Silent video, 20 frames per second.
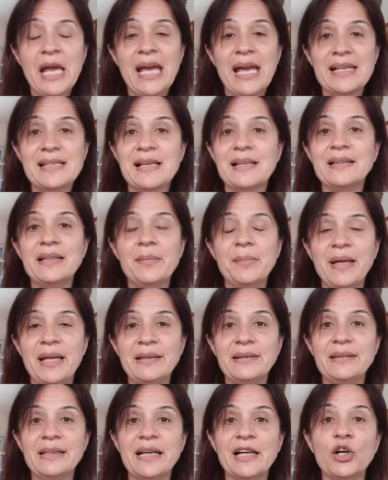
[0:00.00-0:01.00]

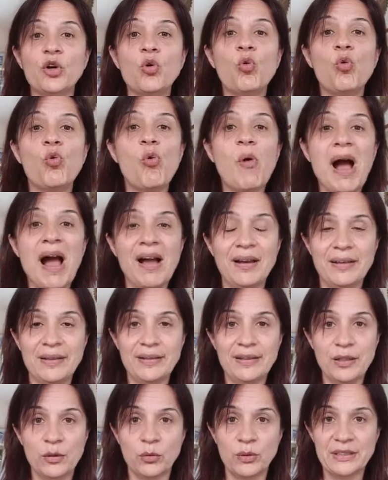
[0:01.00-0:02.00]
esattamente quale
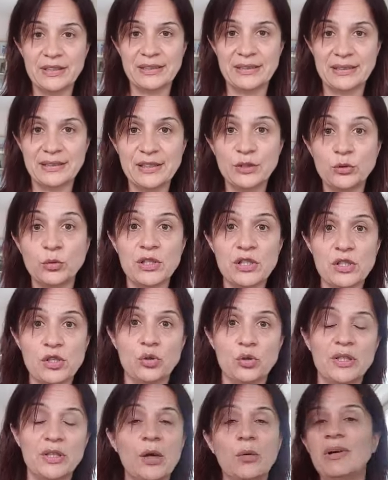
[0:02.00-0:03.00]
di queste
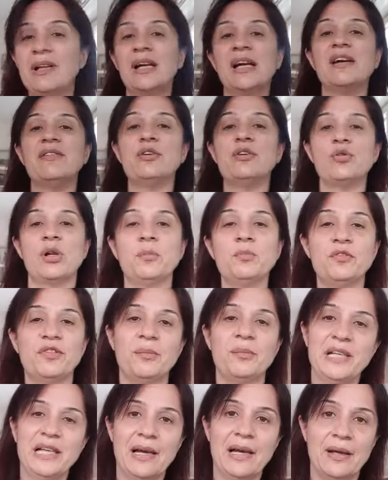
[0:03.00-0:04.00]
situazioni è quella che vi suona più
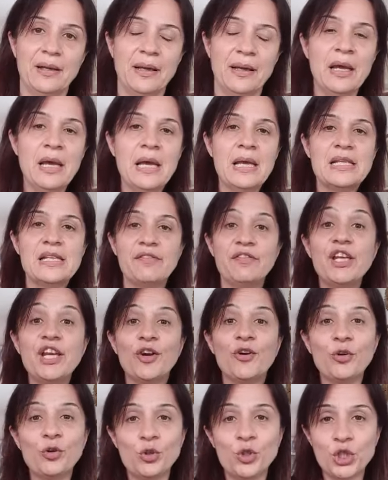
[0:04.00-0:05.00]
familiare. Se vi
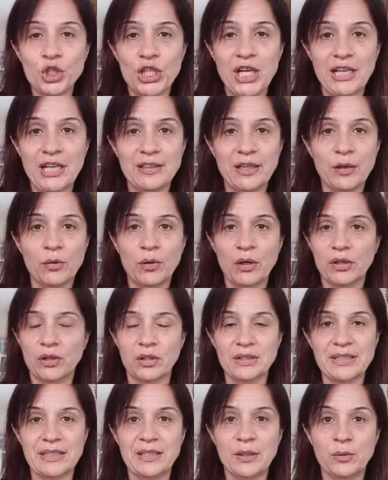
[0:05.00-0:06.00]
riconoscete in
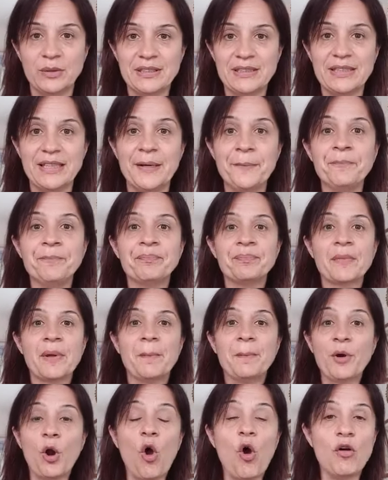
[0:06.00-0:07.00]
qualcosa di queste
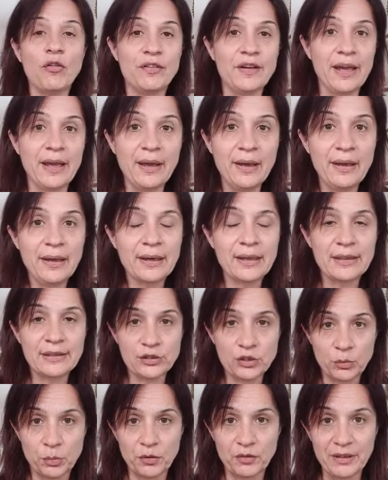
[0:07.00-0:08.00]
prove che
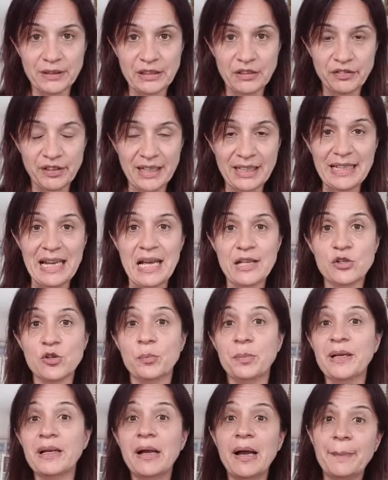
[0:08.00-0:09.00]
sto provando a fare adesso
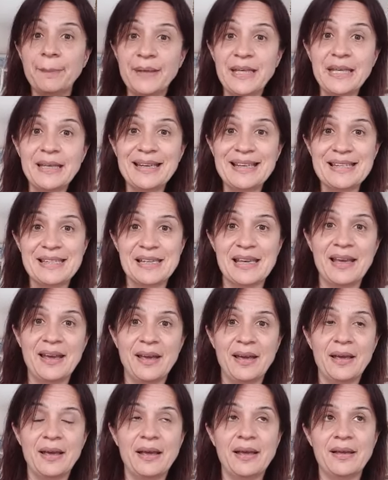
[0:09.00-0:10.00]
per capire
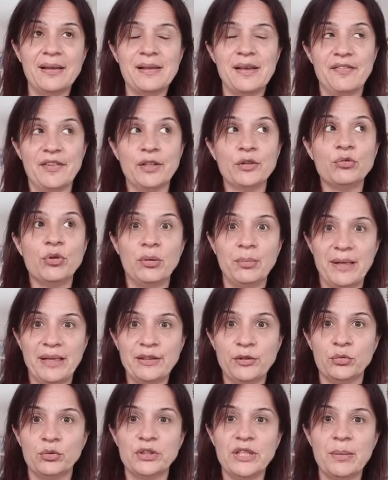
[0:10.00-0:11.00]
se
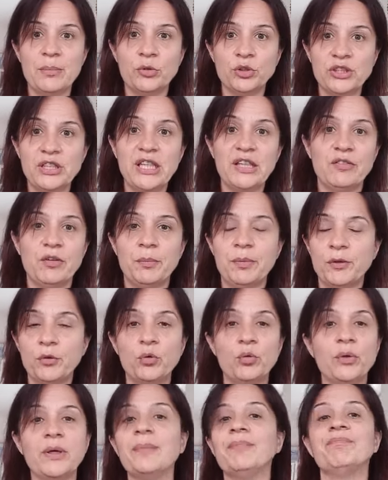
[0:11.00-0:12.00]
eventualmente uno dei motivi per
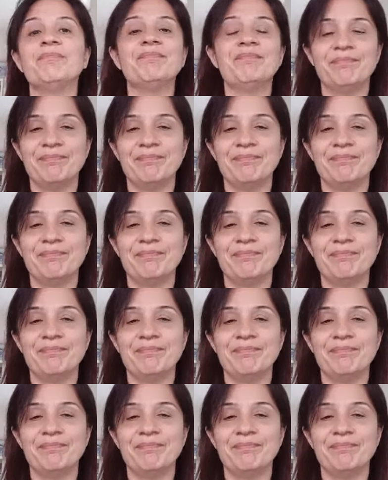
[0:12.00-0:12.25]
cui